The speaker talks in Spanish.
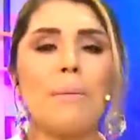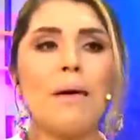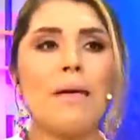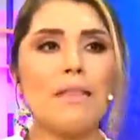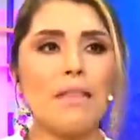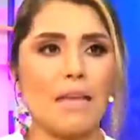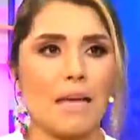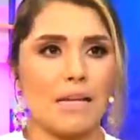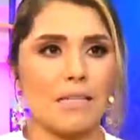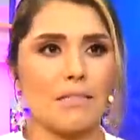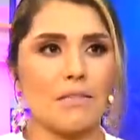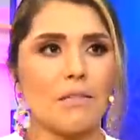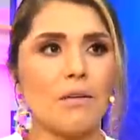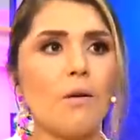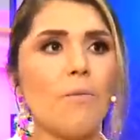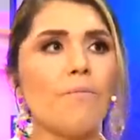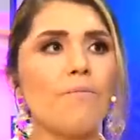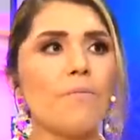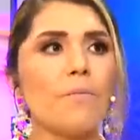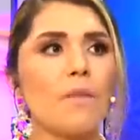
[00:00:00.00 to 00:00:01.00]
etapa de
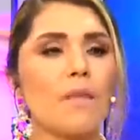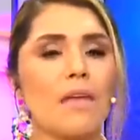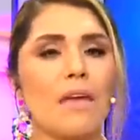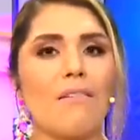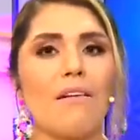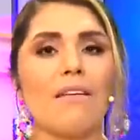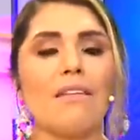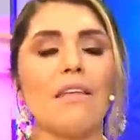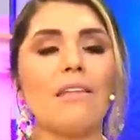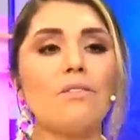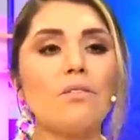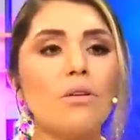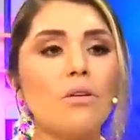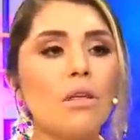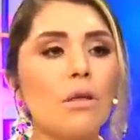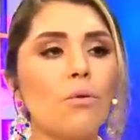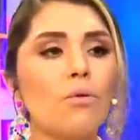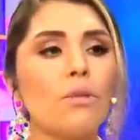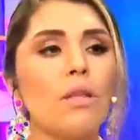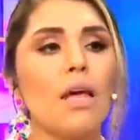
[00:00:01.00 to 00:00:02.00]
negación que va
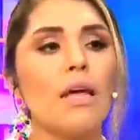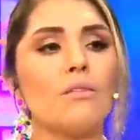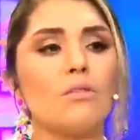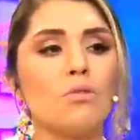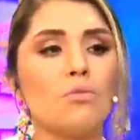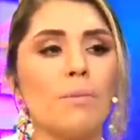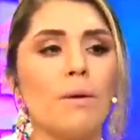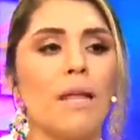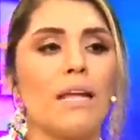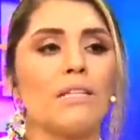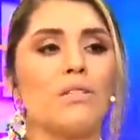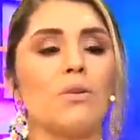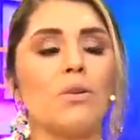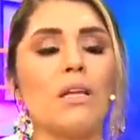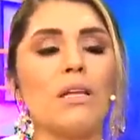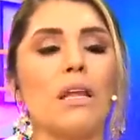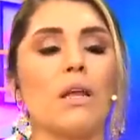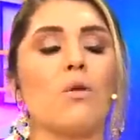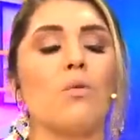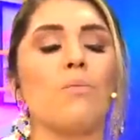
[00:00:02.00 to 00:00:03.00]
dentro de una
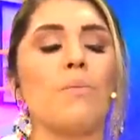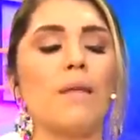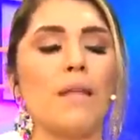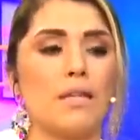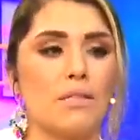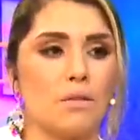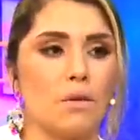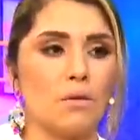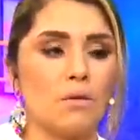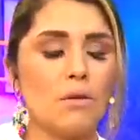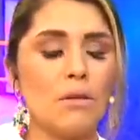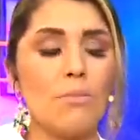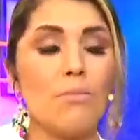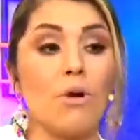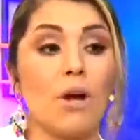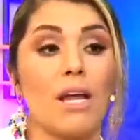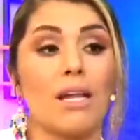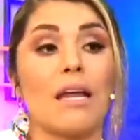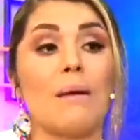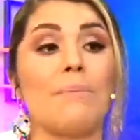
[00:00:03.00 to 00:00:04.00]
superación y recuperación de
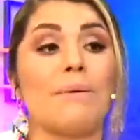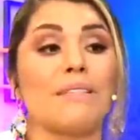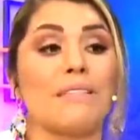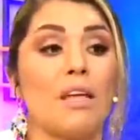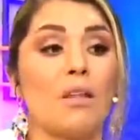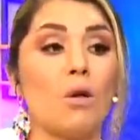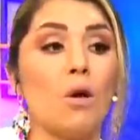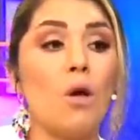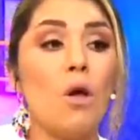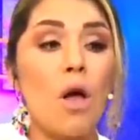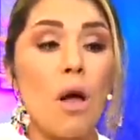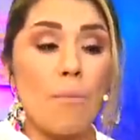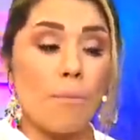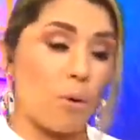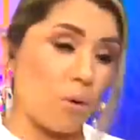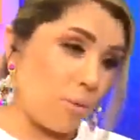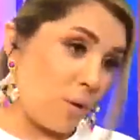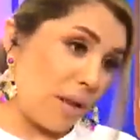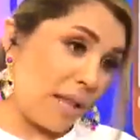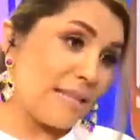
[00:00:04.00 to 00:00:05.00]
una mujer que ha pasado
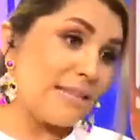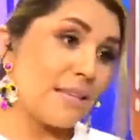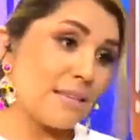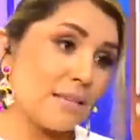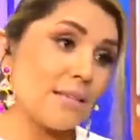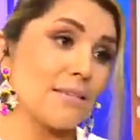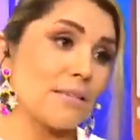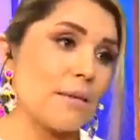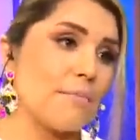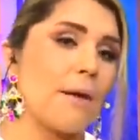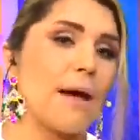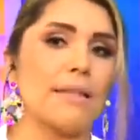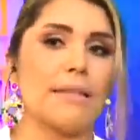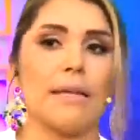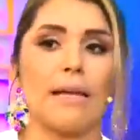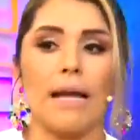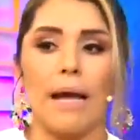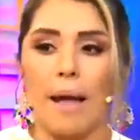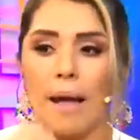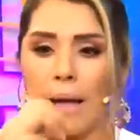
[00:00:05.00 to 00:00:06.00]
por violencia
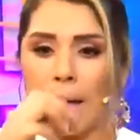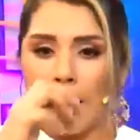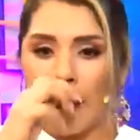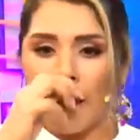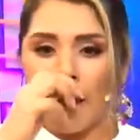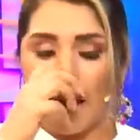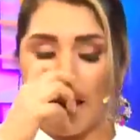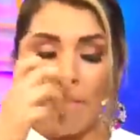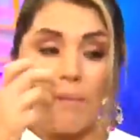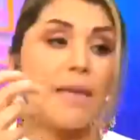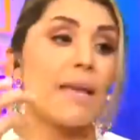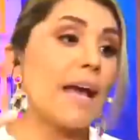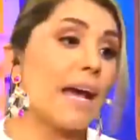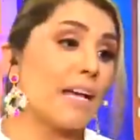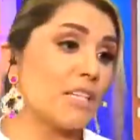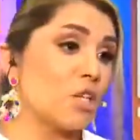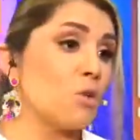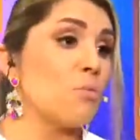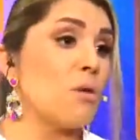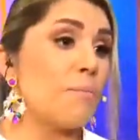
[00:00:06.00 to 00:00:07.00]
sistemática. En mi
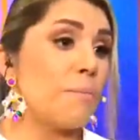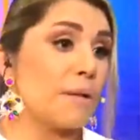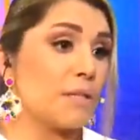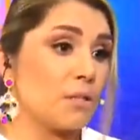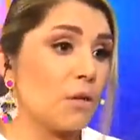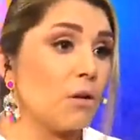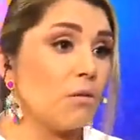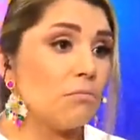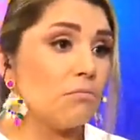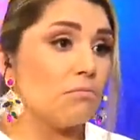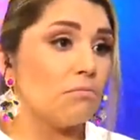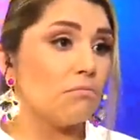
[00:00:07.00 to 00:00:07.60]
caso me pasó,